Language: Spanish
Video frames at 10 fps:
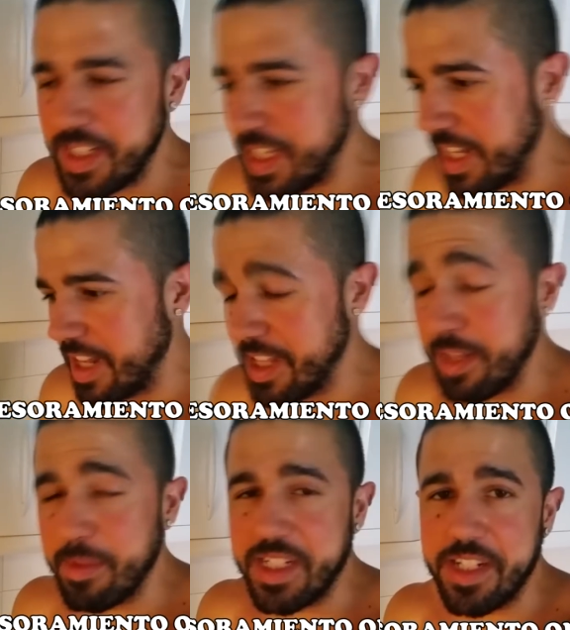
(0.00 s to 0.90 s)
Así que nada,
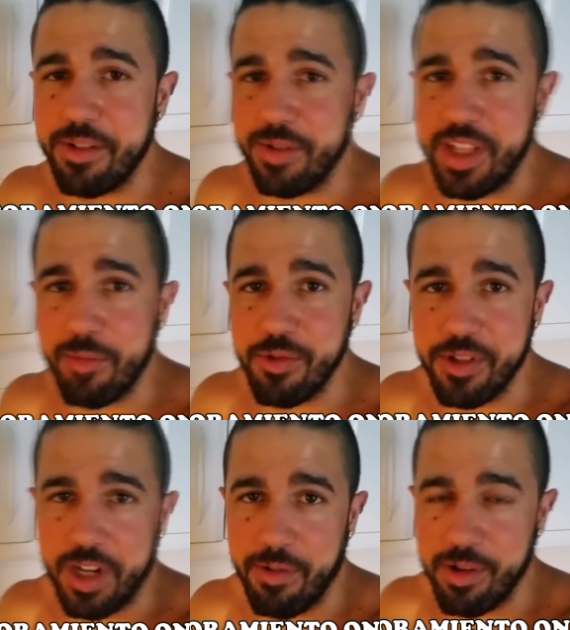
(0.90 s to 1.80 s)
además ha sido un día de
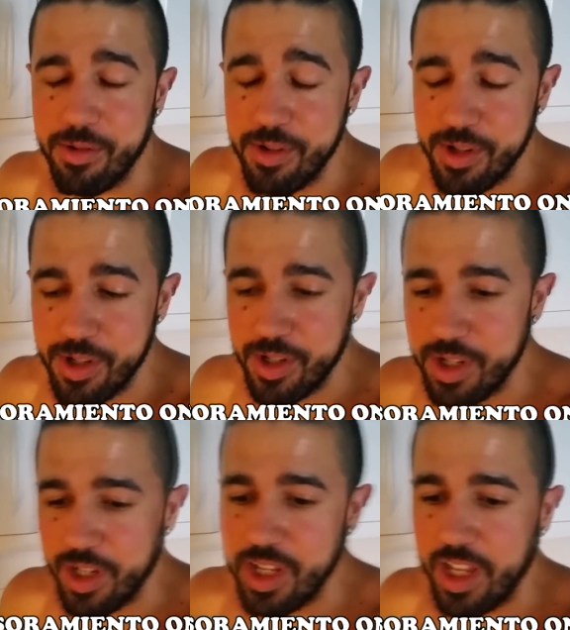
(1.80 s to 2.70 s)
mucho trabajo
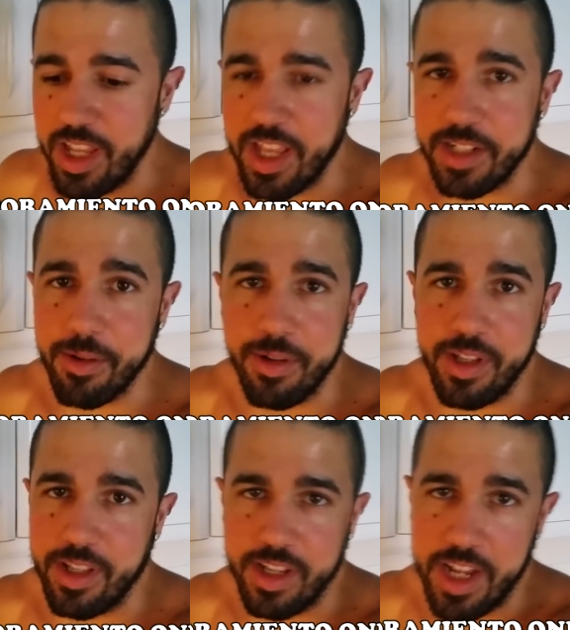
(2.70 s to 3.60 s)
y ya
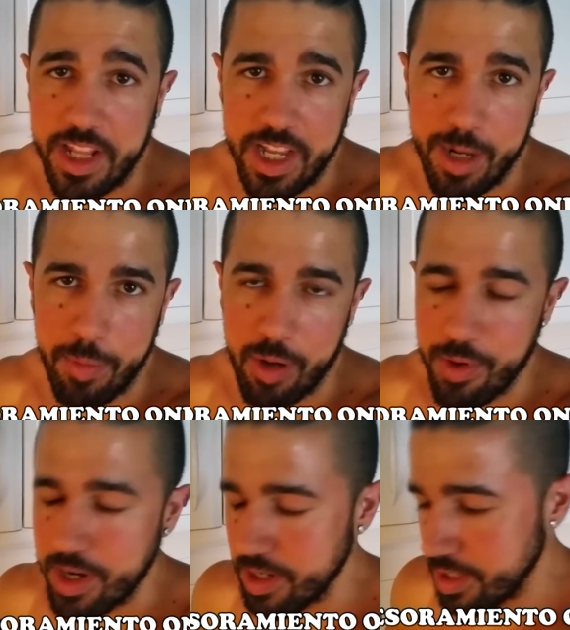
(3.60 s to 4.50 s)
estoy critical
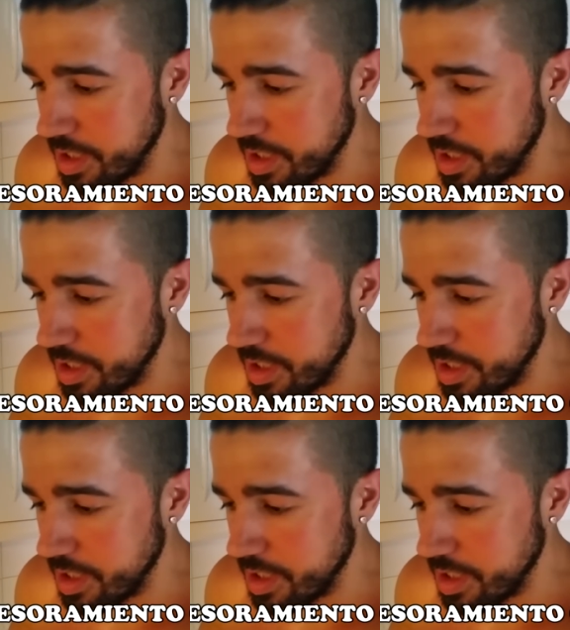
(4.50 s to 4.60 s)
power.